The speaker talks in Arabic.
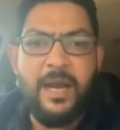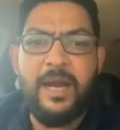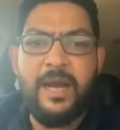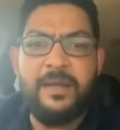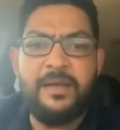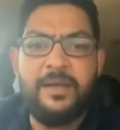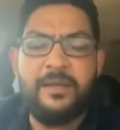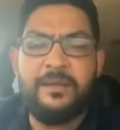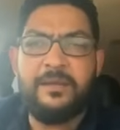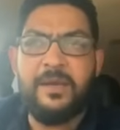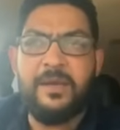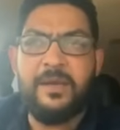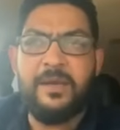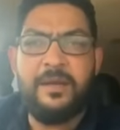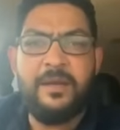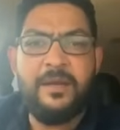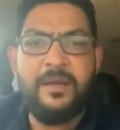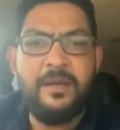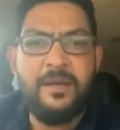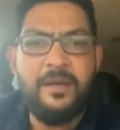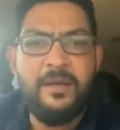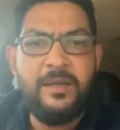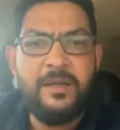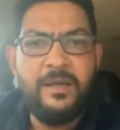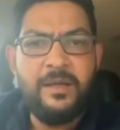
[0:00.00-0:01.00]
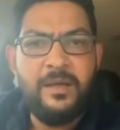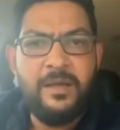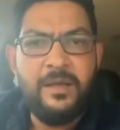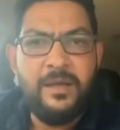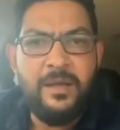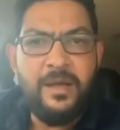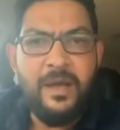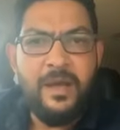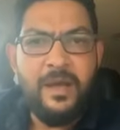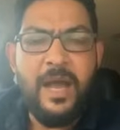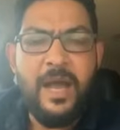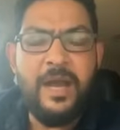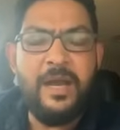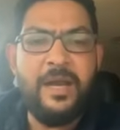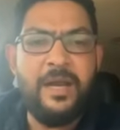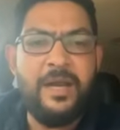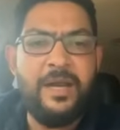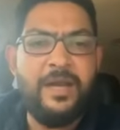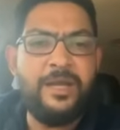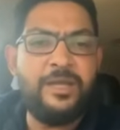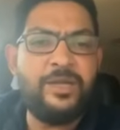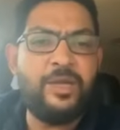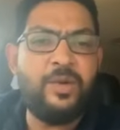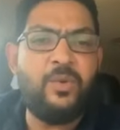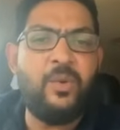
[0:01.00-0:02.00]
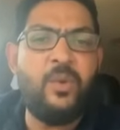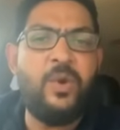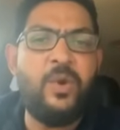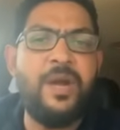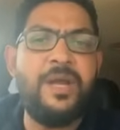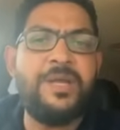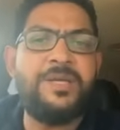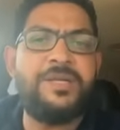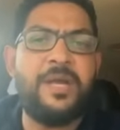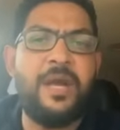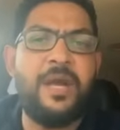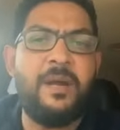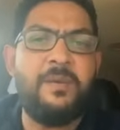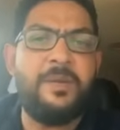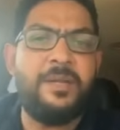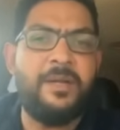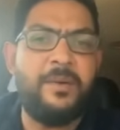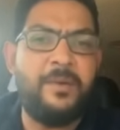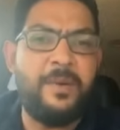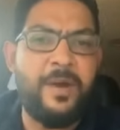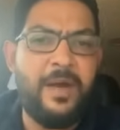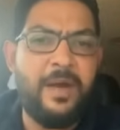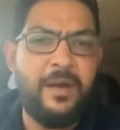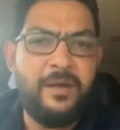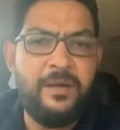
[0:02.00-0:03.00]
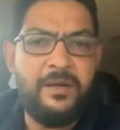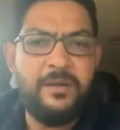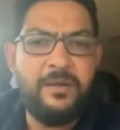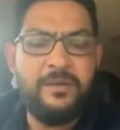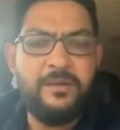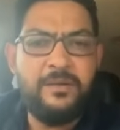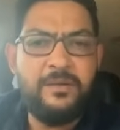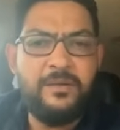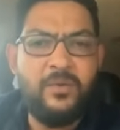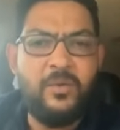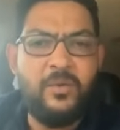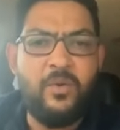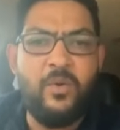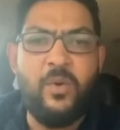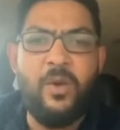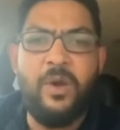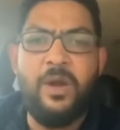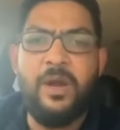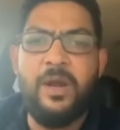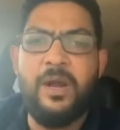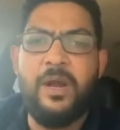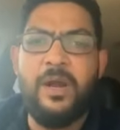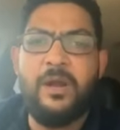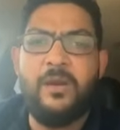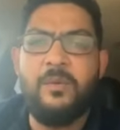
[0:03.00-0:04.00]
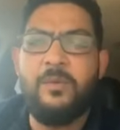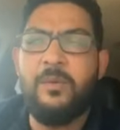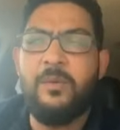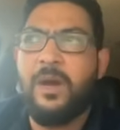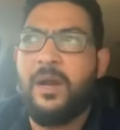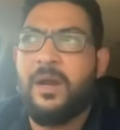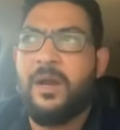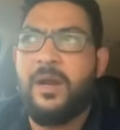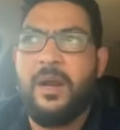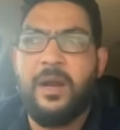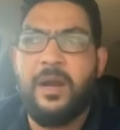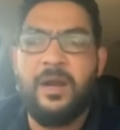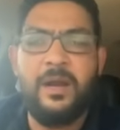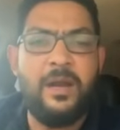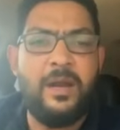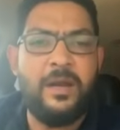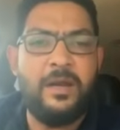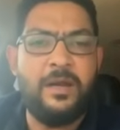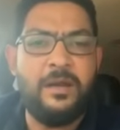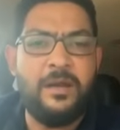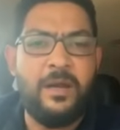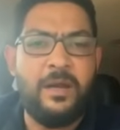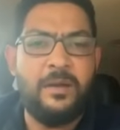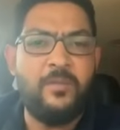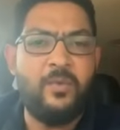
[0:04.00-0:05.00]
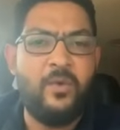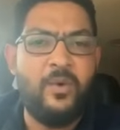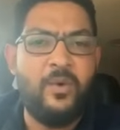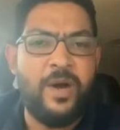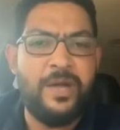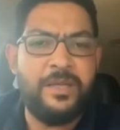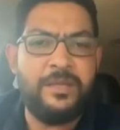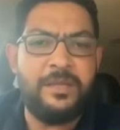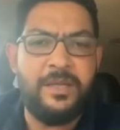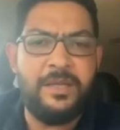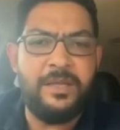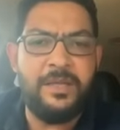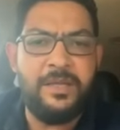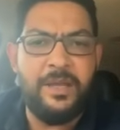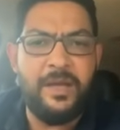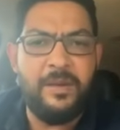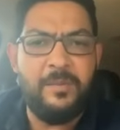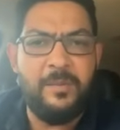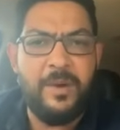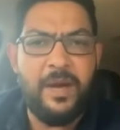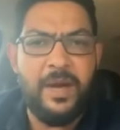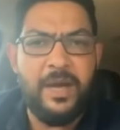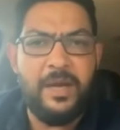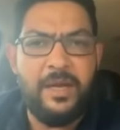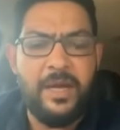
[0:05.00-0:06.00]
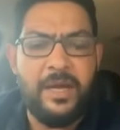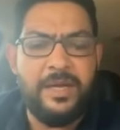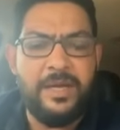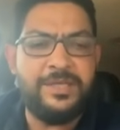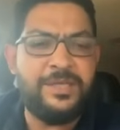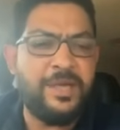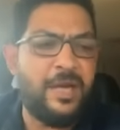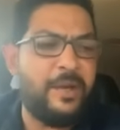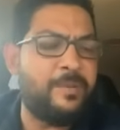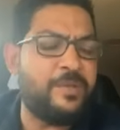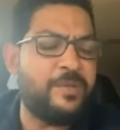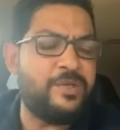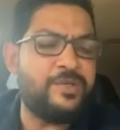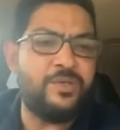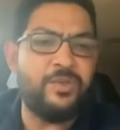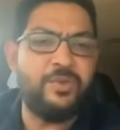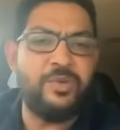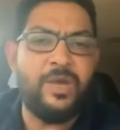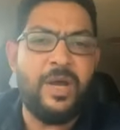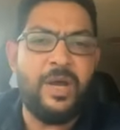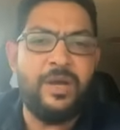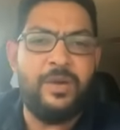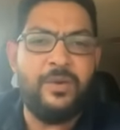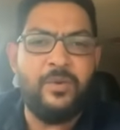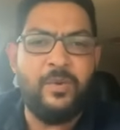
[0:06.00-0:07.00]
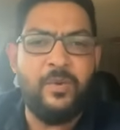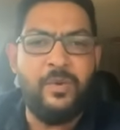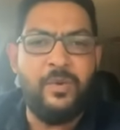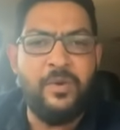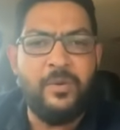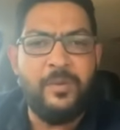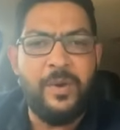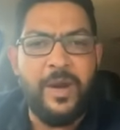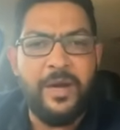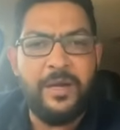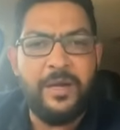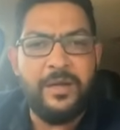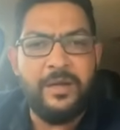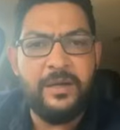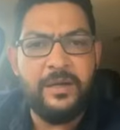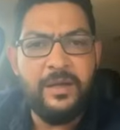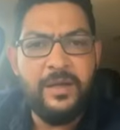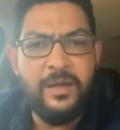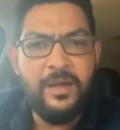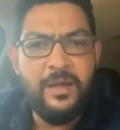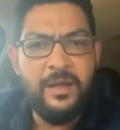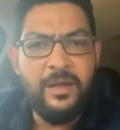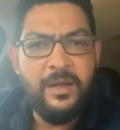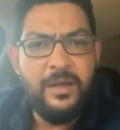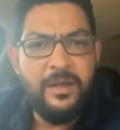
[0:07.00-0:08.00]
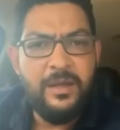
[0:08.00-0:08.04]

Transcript: الحاجة الثانية الليلة انت كل الشعب ده معك كل المواطنين ديل معك الشعب السوداني كله معك